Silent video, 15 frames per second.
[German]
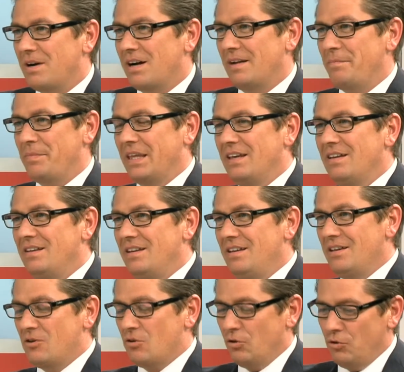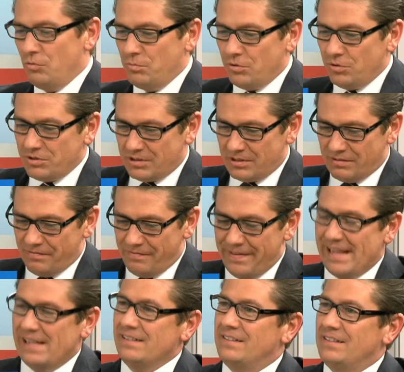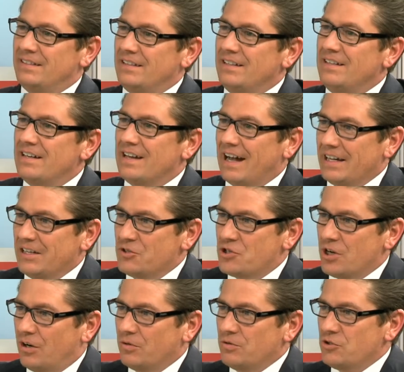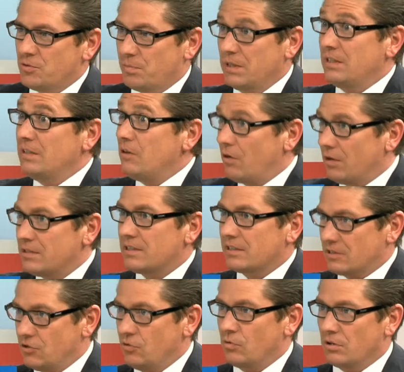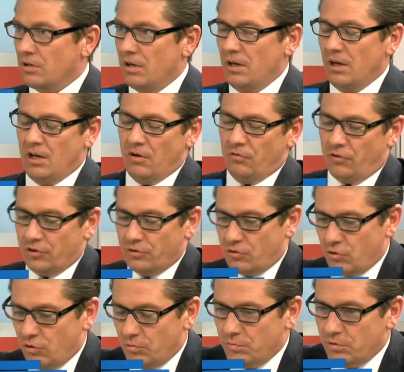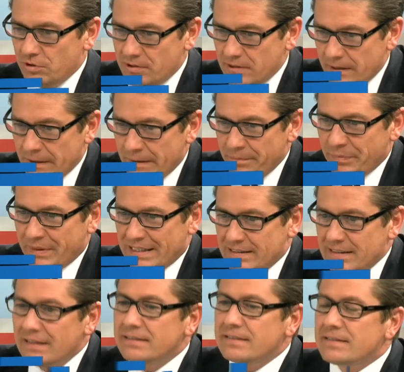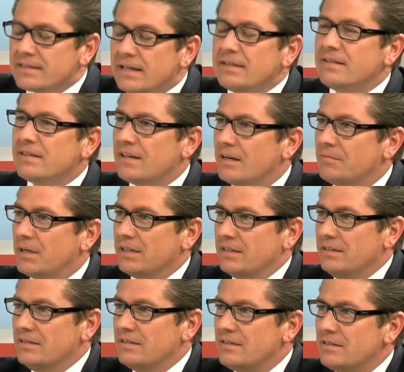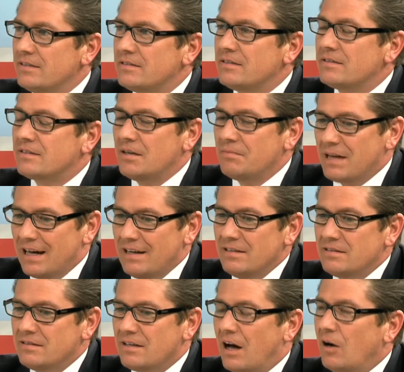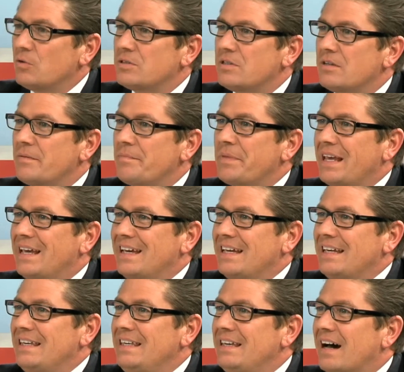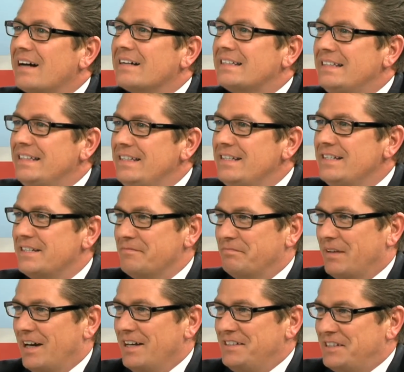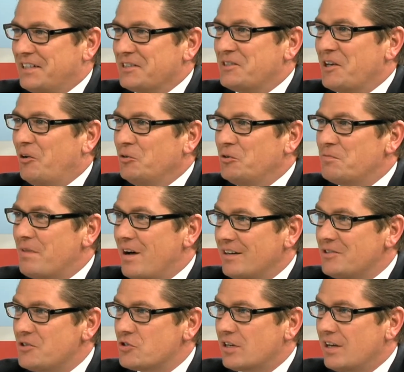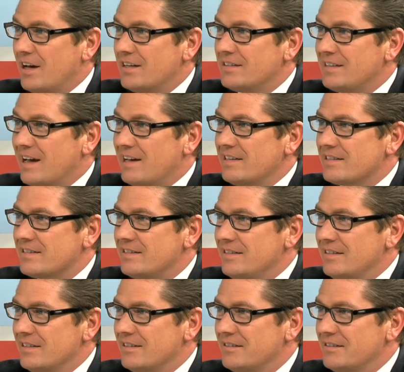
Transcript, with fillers: mal in die Kolumbus-Welt hineinschauen, ja. sprich in die Organisation mhm. von Kolumbus. Das Interessante ja bei Ihnen ist, es gibt alles außer Hierarchien. Heißt das automatisch gleich Anarchie?